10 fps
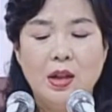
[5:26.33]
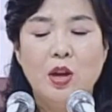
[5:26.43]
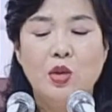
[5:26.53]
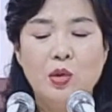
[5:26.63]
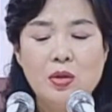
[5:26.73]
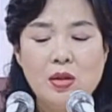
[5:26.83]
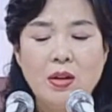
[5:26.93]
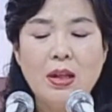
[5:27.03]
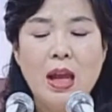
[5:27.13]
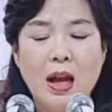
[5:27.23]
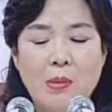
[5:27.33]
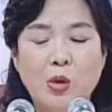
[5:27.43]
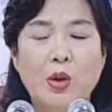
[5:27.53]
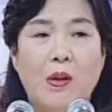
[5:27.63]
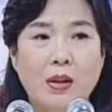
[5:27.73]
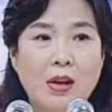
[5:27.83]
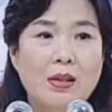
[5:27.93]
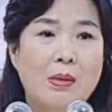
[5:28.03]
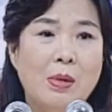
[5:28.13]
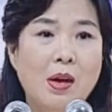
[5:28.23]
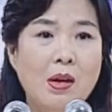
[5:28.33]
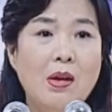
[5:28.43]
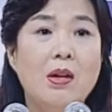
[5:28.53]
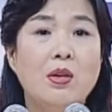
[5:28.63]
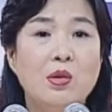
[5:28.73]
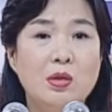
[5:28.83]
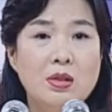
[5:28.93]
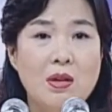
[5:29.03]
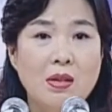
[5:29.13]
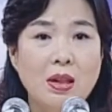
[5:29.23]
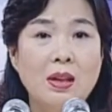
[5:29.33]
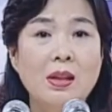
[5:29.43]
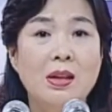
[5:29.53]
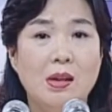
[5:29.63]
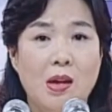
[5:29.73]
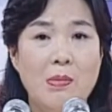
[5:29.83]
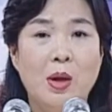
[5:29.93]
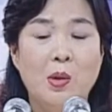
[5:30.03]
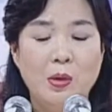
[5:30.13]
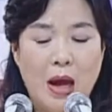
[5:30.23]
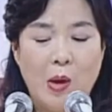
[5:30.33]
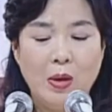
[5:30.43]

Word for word: 육적인 행함으로 연결되며 육적인 열매로 나오게